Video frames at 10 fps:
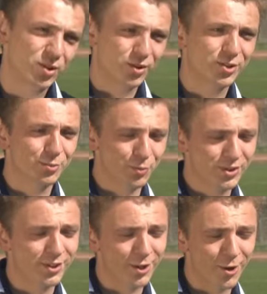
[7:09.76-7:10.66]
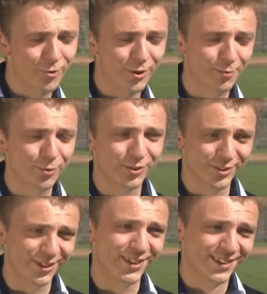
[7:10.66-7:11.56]
Ничь... Смысл какой Ничья, работы,
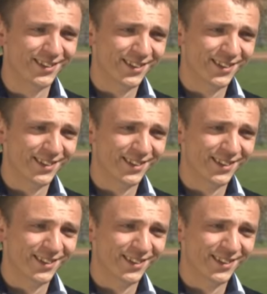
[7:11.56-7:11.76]
да, да, конечно,